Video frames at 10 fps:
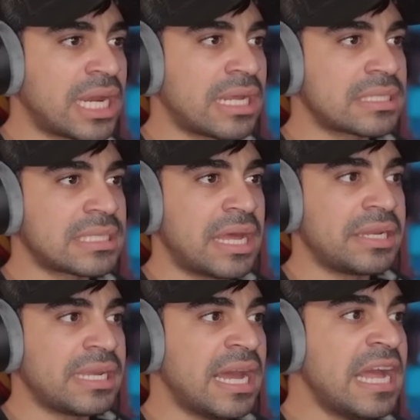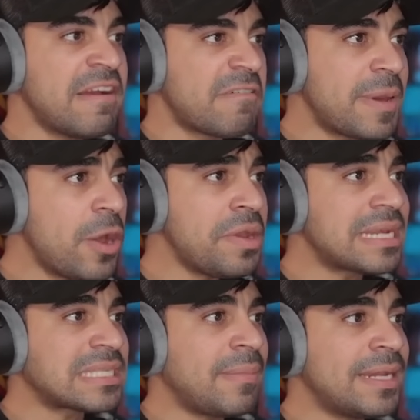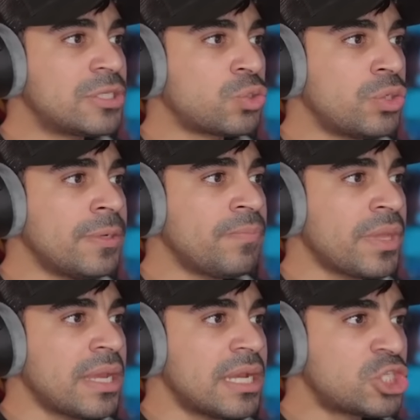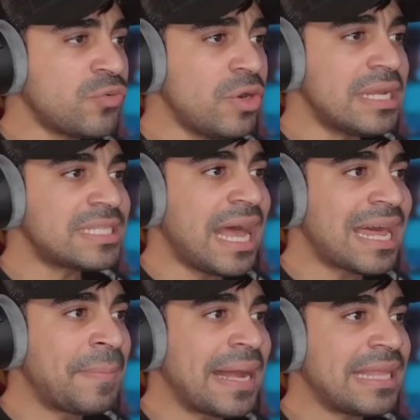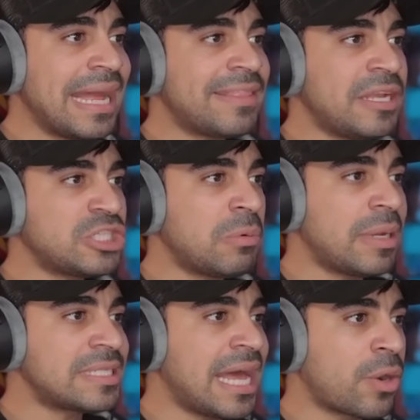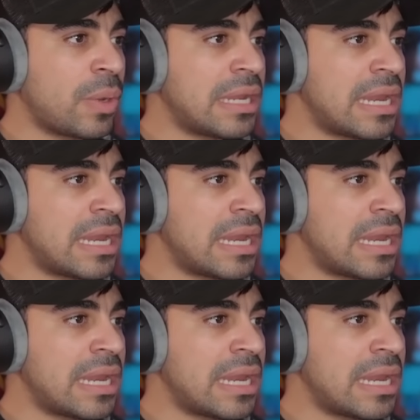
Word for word: الاقتصاديه فبداوا الناس طبعا يجون يشوفون الاسعار ما ادري عاد تعجبهم الاسعار ولا